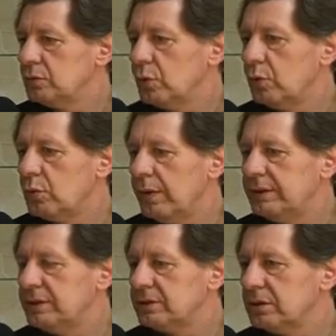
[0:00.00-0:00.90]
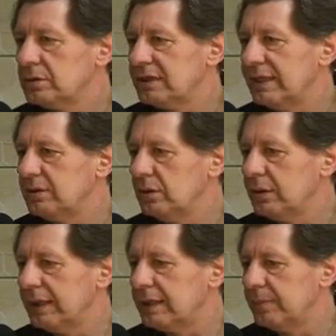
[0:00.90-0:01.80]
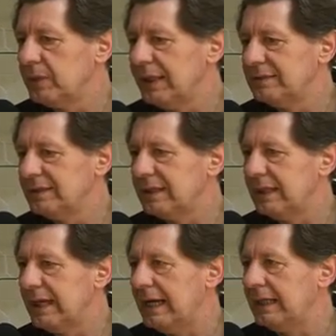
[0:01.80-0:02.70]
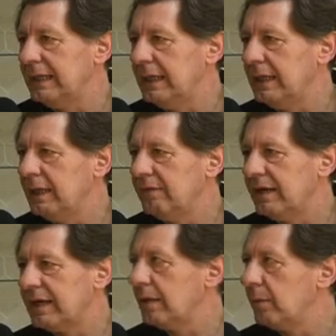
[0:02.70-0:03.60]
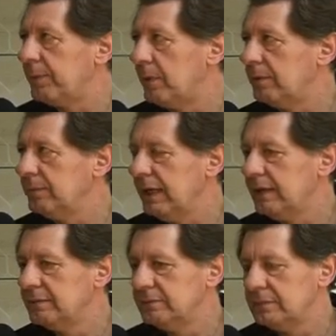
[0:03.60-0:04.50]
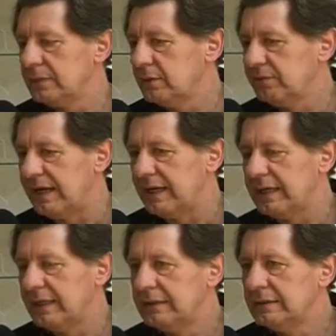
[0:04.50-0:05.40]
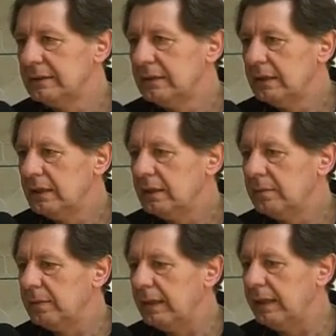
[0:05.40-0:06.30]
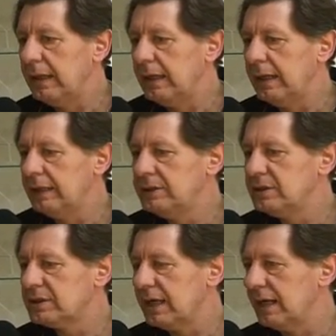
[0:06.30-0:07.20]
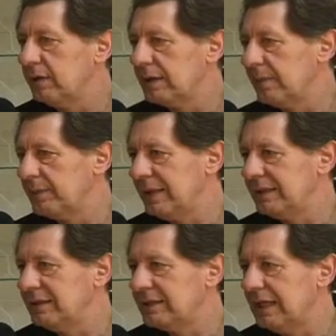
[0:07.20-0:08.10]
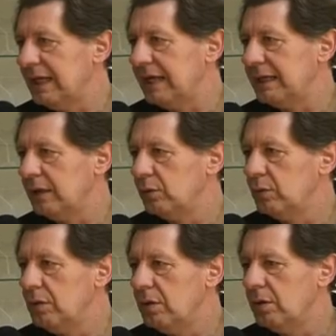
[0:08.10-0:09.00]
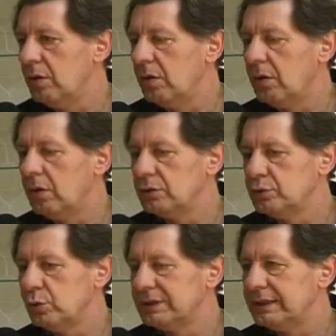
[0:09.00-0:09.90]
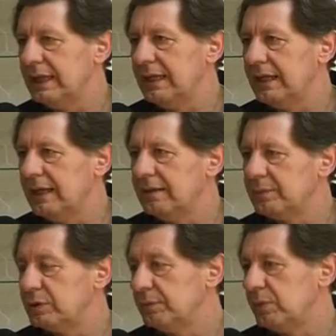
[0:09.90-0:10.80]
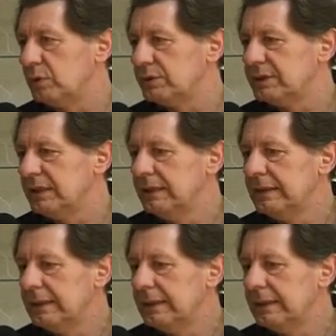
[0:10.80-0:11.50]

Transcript: Dunque, ci sono stati ora i campionati italiani a Varallo Pombia, a Novara, e ci saranno i campionati italiani a luglio giù a Siena, poi Gibonzi,